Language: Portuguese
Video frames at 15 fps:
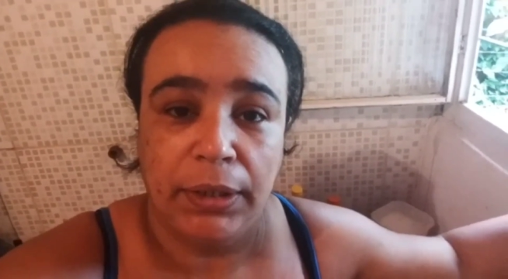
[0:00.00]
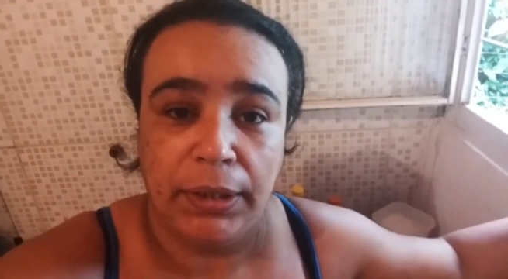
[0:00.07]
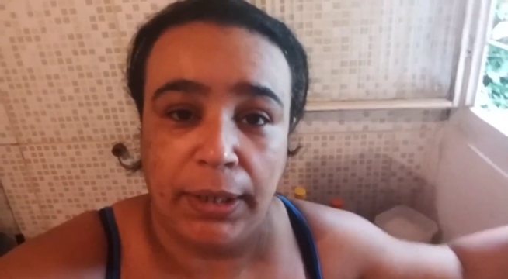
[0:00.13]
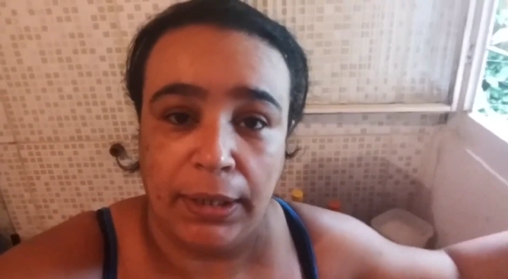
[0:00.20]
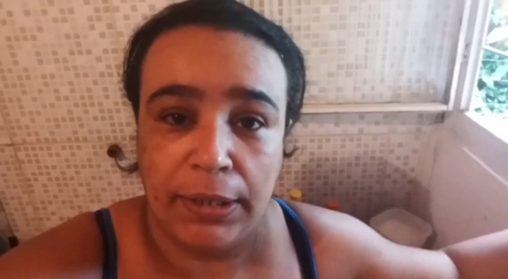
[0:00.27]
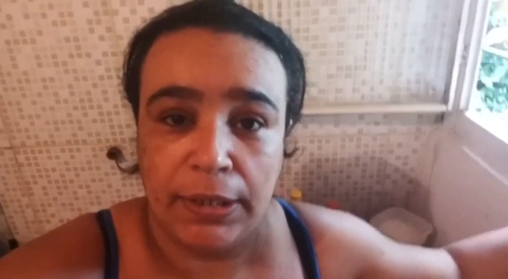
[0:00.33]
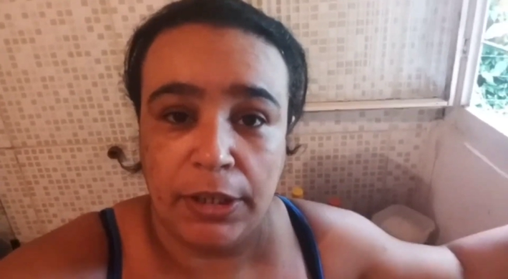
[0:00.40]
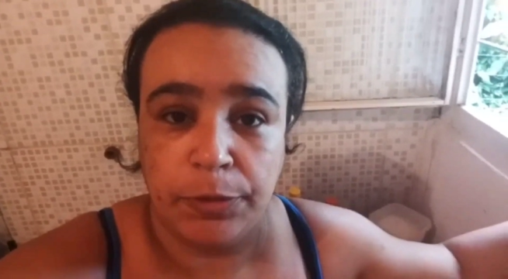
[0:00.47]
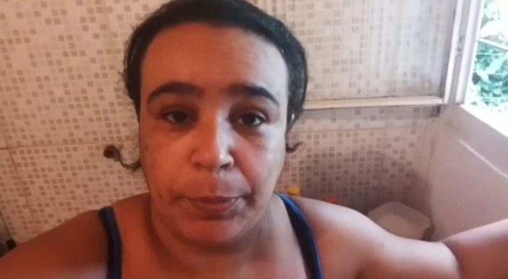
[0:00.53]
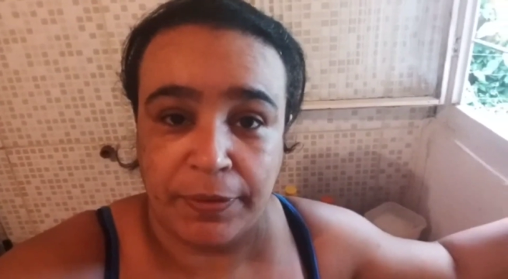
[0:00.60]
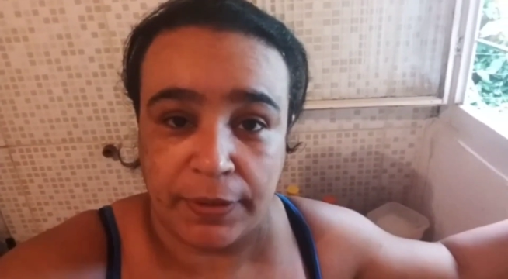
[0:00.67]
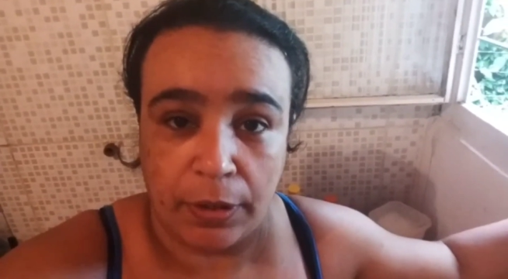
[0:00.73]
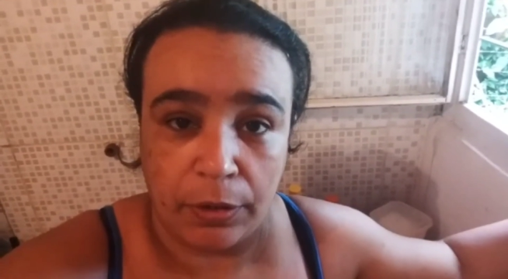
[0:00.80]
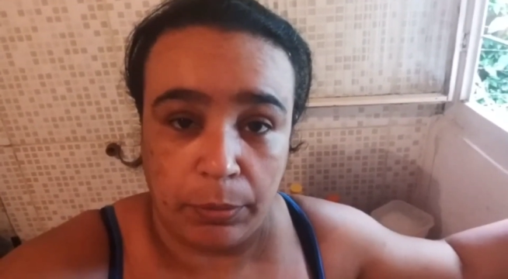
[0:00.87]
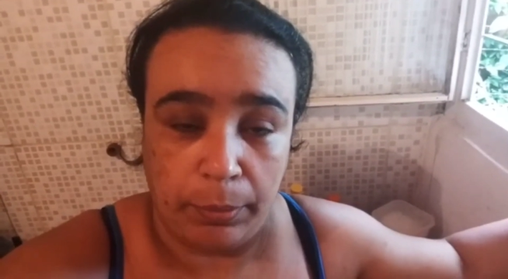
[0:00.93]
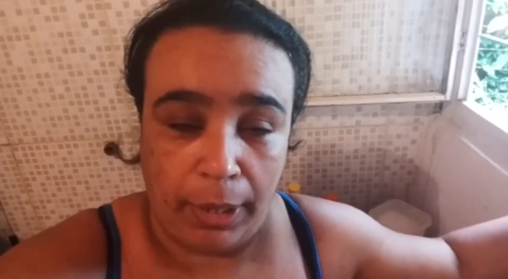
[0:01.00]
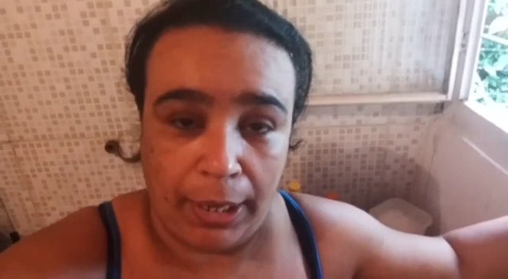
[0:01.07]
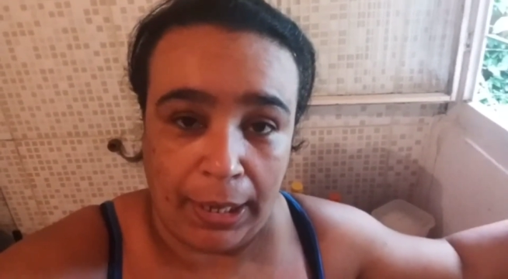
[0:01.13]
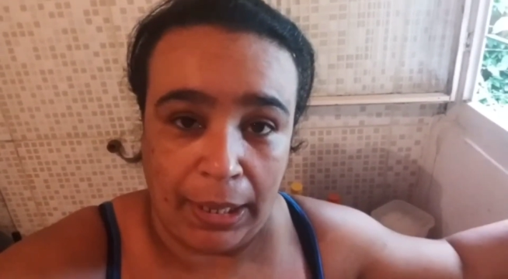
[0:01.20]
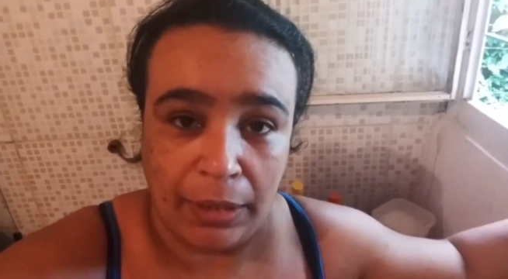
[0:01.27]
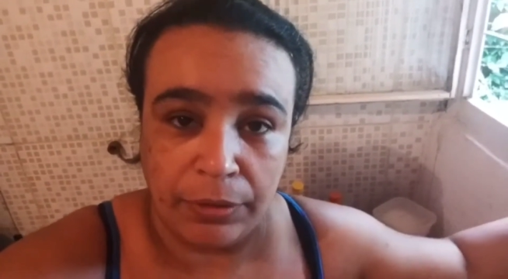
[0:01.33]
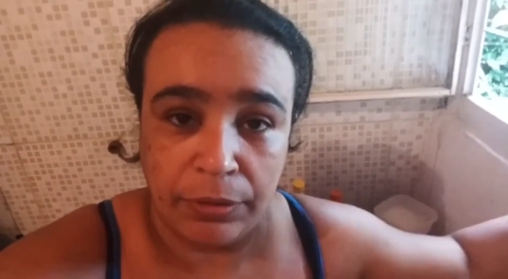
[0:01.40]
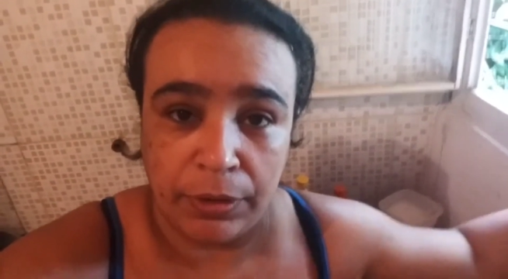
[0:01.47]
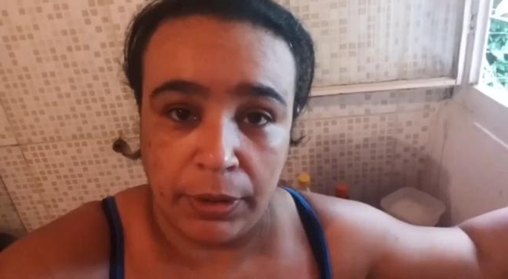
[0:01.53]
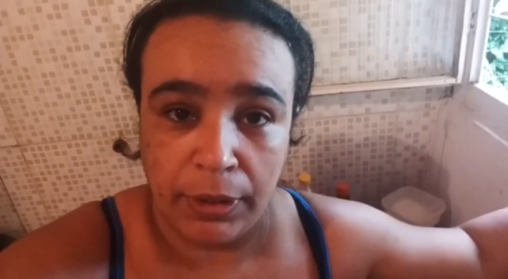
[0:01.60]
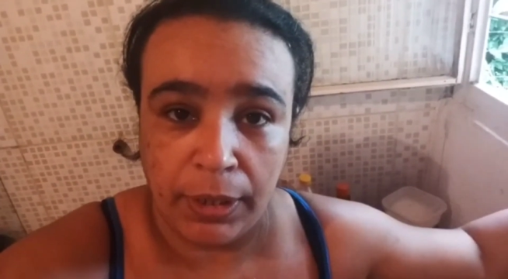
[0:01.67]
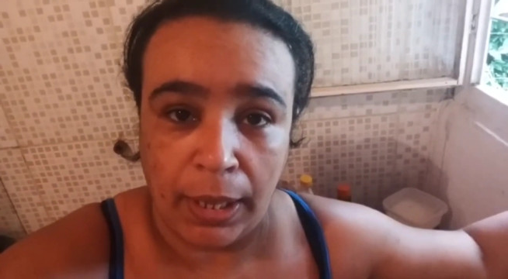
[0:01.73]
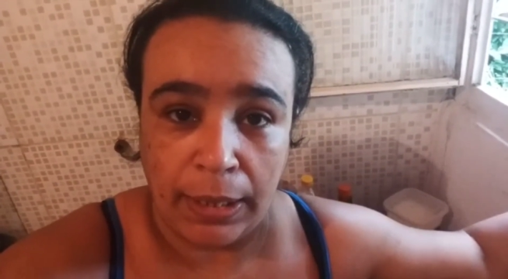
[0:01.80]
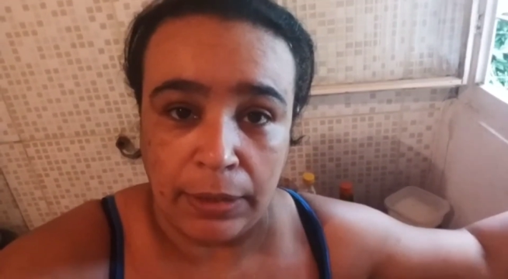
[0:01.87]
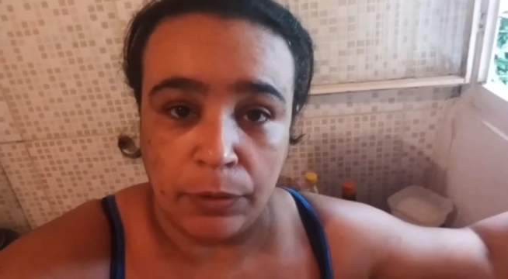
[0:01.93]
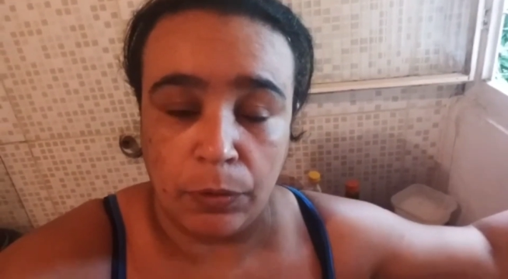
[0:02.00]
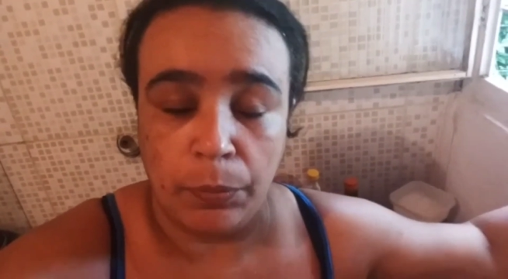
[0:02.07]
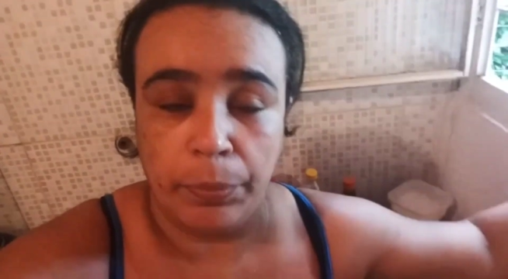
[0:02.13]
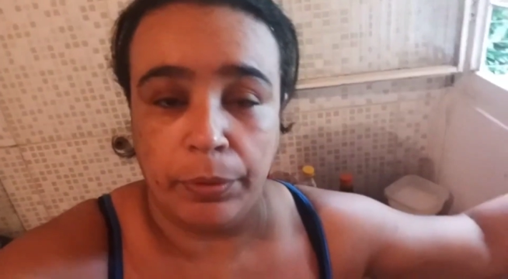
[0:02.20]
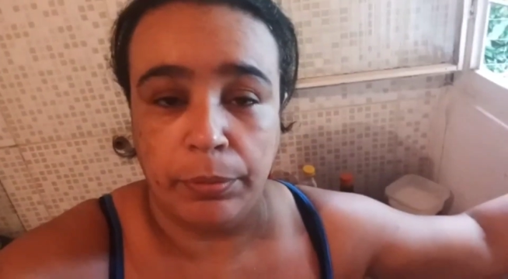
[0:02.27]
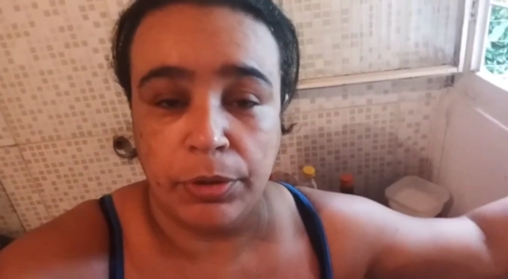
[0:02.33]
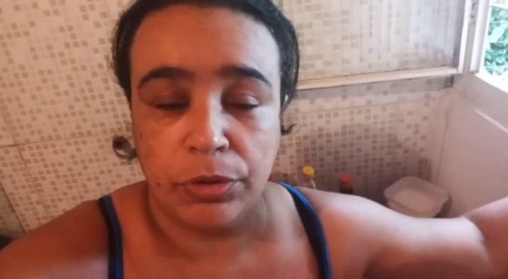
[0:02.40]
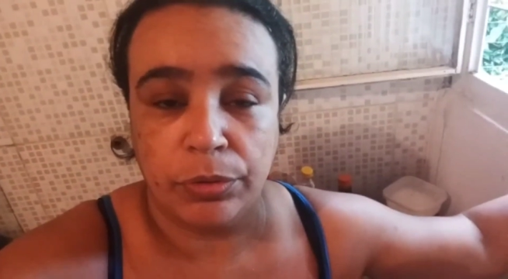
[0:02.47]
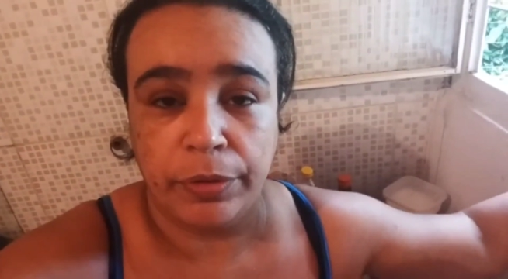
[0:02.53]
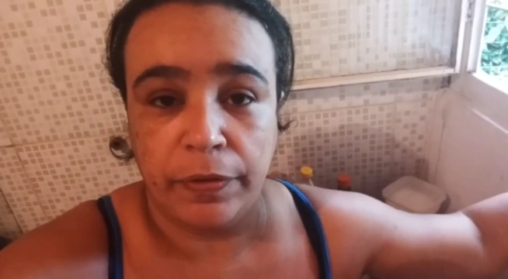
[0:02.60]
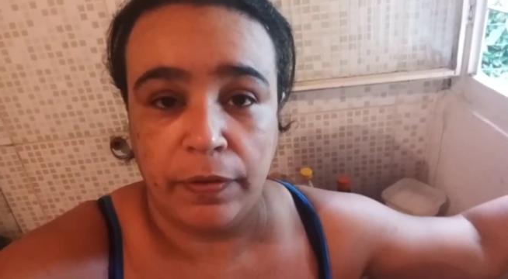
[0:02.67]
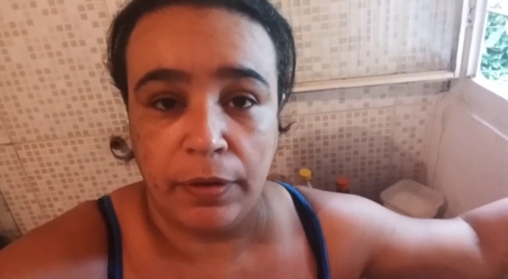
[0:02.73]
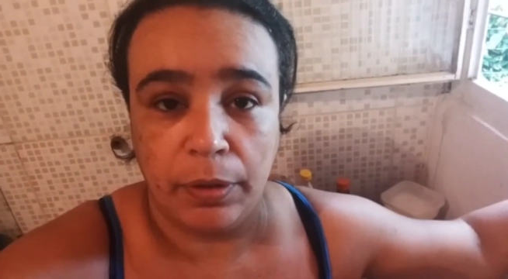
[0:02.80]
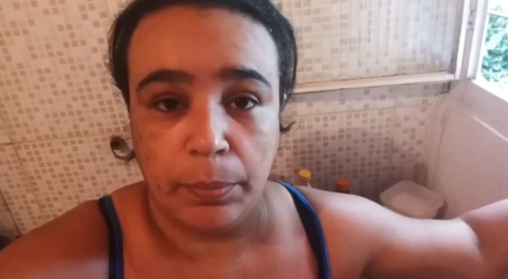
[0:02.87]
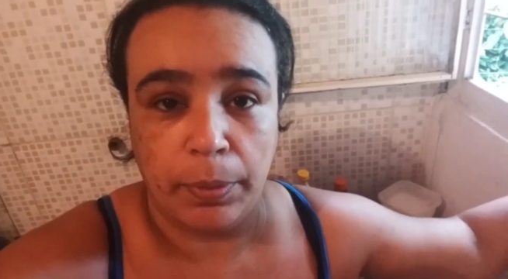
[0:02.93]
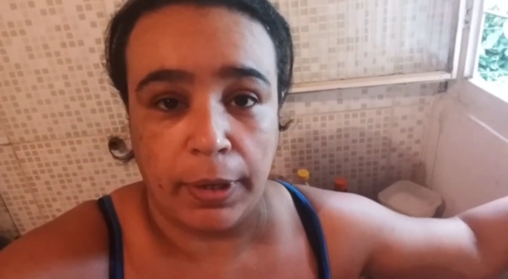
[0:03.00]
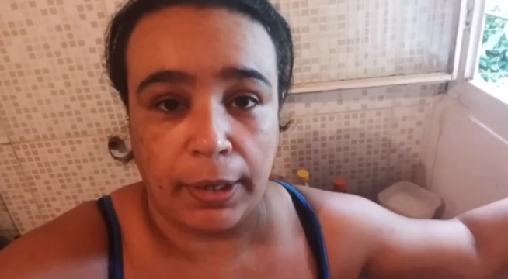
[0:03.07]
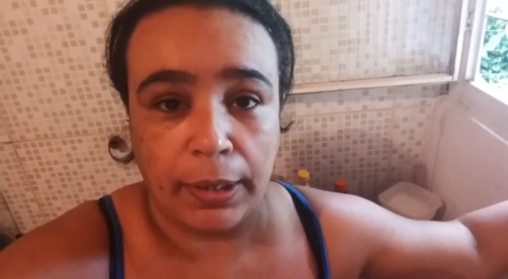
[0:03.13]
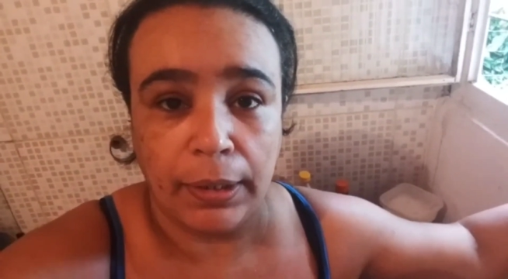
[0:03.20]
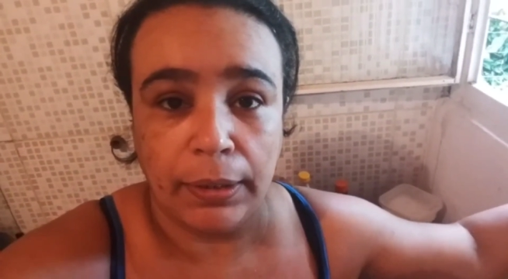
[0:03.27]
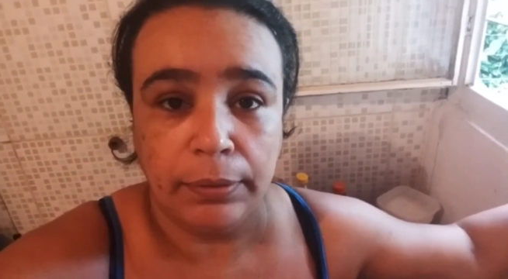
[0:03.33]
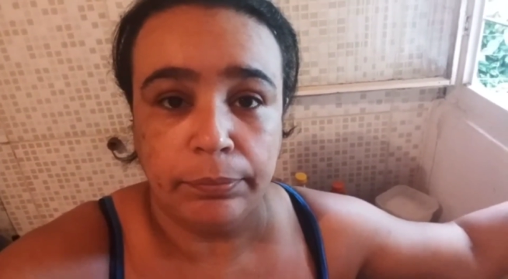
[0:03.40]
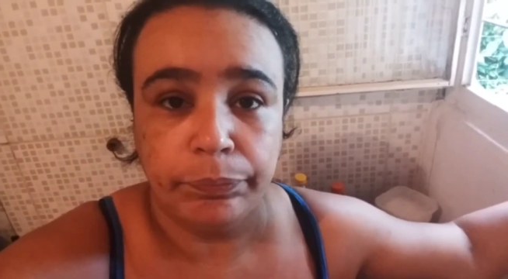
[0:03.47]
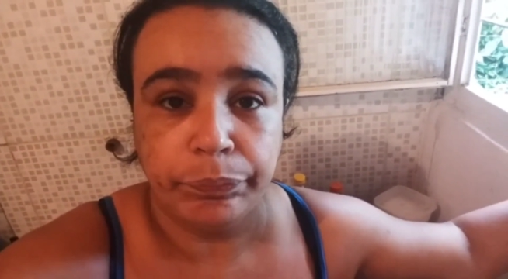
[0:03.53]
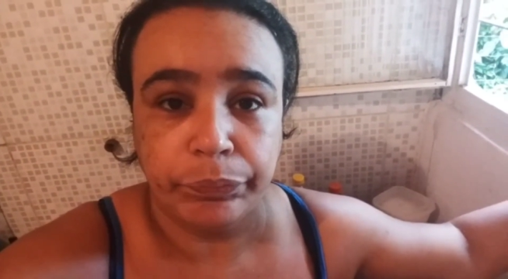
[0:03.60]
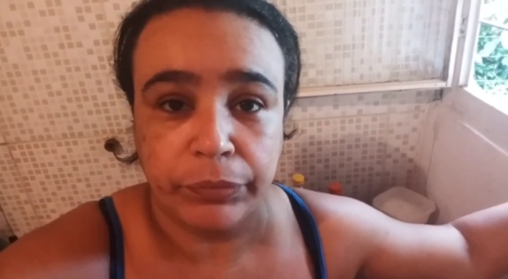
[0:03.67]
E aí eles passaram no mercado, né? Aí ele comprou umas coisinhas pra ela.